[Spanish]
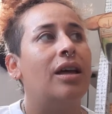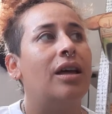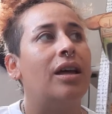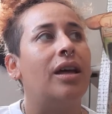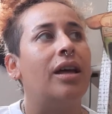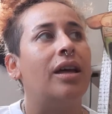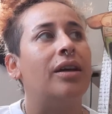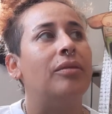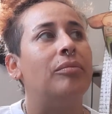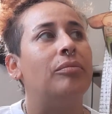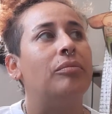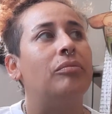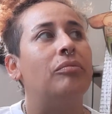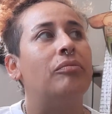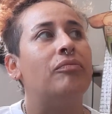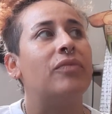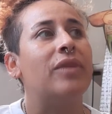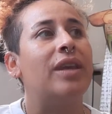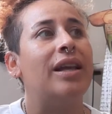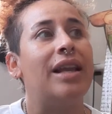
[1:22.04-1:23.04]

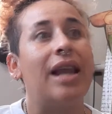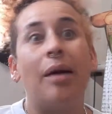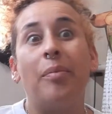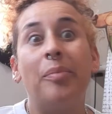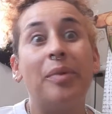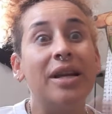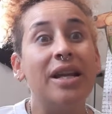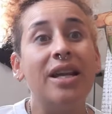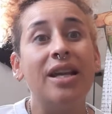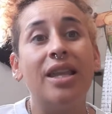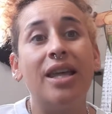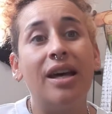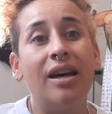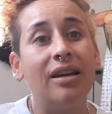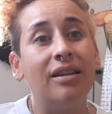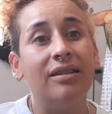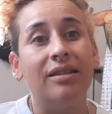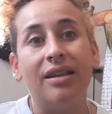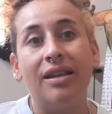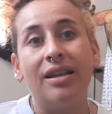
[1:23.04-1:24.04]
Em, la
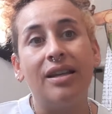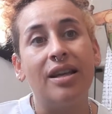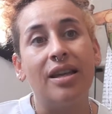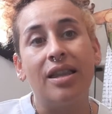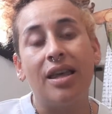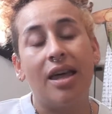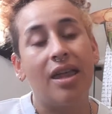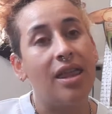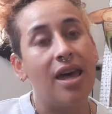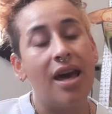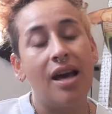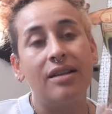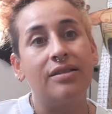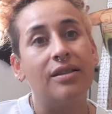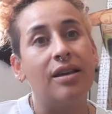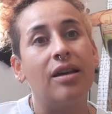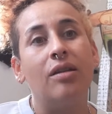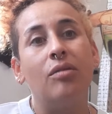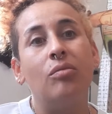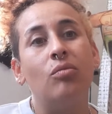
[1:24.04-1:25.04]
Prida tiene desde
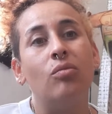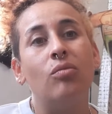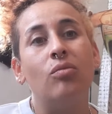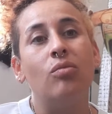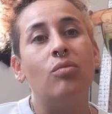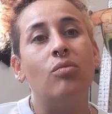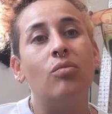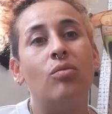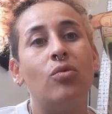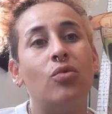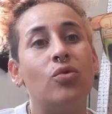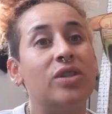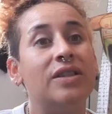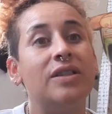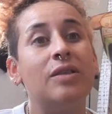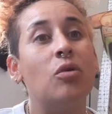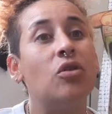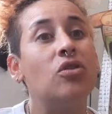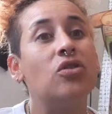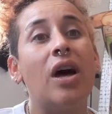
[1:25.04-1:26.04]
hace
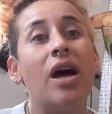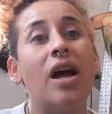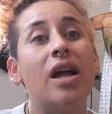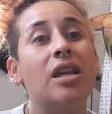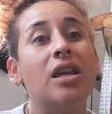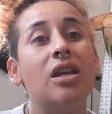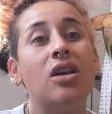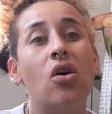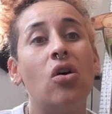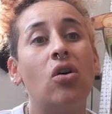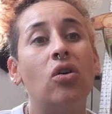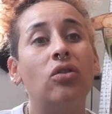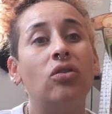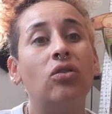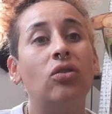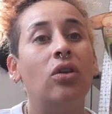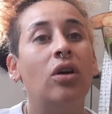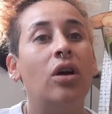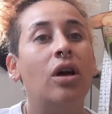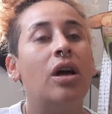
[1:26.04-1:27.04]
muchísimos
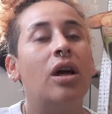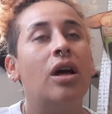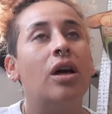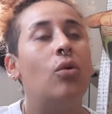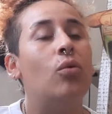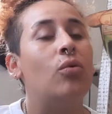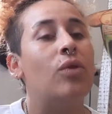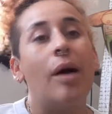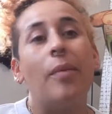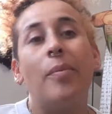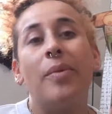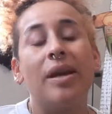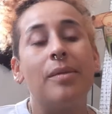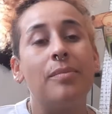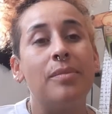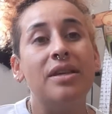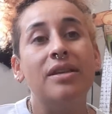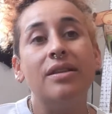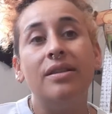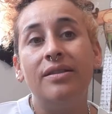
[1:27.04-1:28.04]
años una
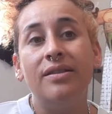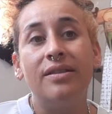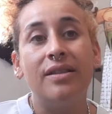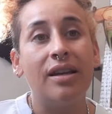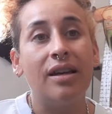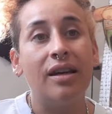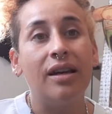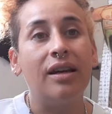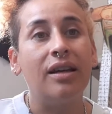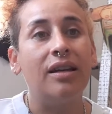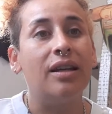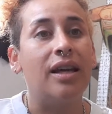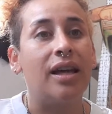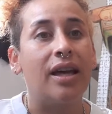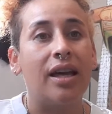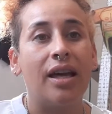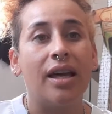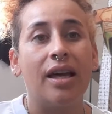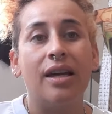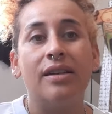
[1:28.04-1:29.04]
premisa
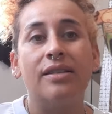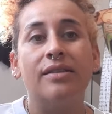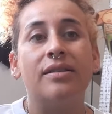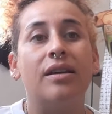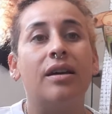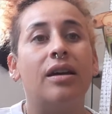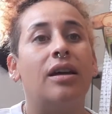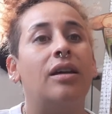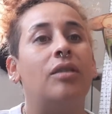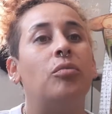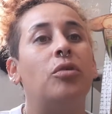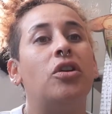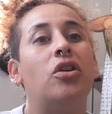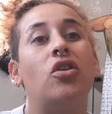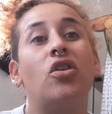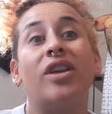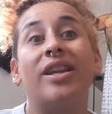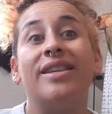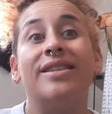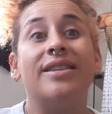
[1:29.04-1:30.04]
que es,
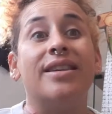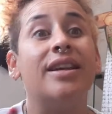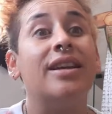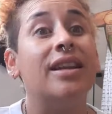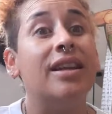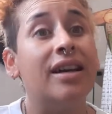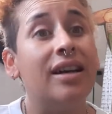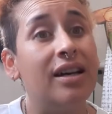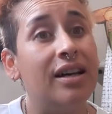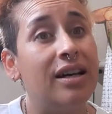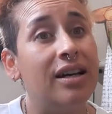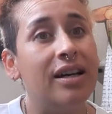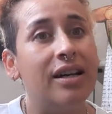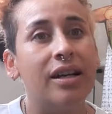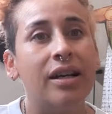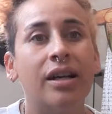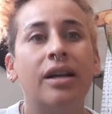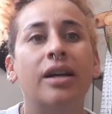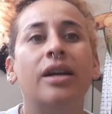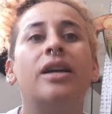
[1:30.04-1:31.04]
bueno,
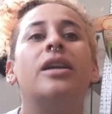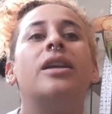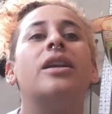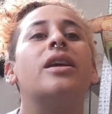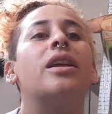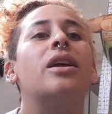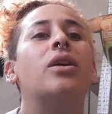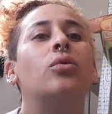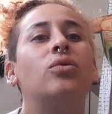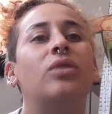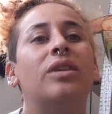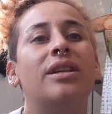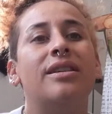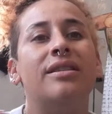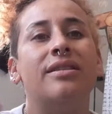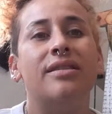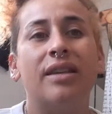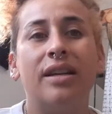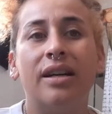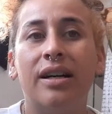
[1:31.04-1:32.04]
reciclar,
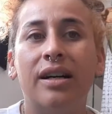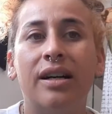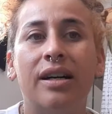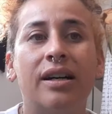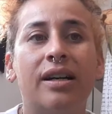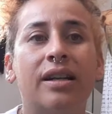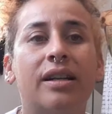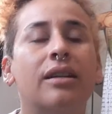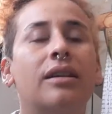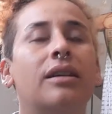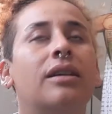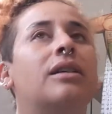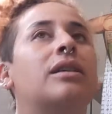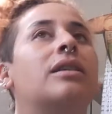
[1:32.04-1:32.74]
reutilizar,